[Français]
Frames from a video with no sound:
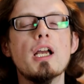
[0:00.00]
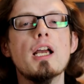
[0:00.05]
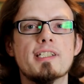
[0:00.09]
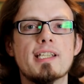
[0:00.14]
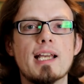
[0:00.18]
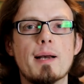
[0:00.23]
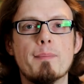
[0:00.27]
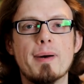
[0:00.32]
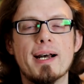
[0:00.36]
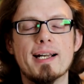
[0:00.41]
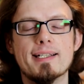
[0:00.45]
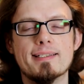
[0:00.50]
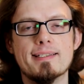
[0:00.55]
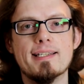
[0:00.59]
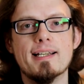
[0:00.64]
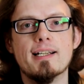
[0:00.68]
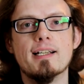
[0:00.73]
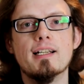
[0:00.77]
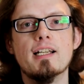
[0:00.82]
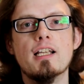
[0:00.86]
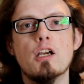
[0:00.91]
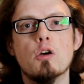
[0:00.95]
qui appartient
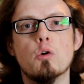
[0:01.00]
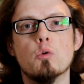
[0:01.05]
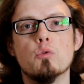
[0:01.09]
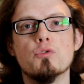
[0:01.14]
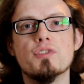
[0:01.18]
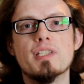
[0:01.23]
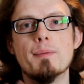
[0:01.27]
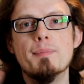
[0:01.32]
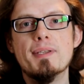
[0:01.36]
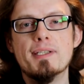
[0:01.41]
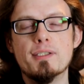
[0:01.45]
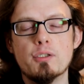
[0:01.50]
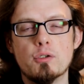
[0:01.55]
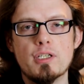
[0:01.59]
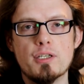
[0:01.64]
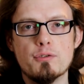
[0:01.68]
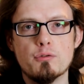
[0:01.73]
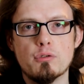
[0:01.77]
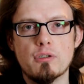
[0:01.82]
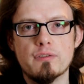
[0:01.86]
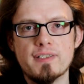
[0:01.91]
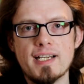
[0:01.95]
aux habitants de
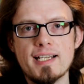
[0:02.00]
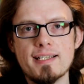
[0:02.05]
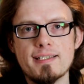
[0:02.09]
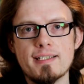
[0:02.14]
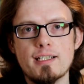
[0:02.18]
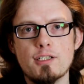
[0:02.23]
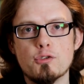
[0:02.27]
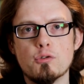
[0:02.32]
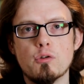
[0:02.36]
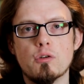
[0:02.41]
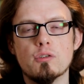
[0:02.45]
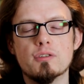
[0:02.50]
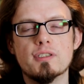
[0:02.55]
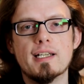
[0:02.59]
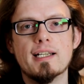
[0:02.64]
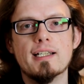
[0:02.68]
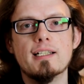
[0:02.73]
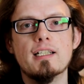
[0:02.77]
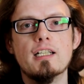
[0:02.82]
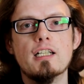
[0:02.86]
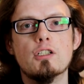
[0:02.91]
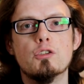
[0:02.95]
la surface, ils sont en
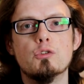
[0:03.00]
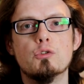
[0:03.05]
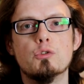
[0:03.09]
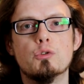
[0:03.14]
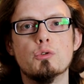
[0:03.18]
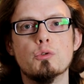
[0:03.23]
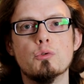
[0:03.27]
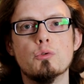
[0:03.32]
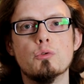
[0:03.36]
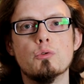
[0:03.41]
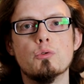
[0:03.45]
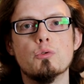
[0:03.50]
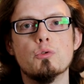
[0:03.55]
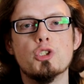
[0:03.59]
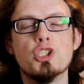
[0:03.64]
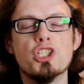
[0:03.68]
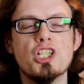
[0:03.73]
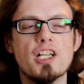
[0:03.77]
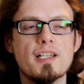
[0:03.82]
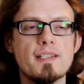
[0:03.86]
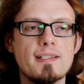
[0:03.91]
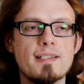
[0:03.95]
train de
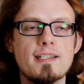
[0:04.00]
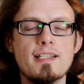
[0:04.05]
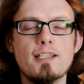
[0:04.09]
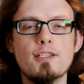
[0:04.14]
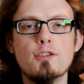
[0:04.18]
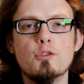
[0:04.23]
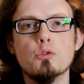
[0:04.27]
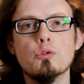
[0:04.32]
chasser,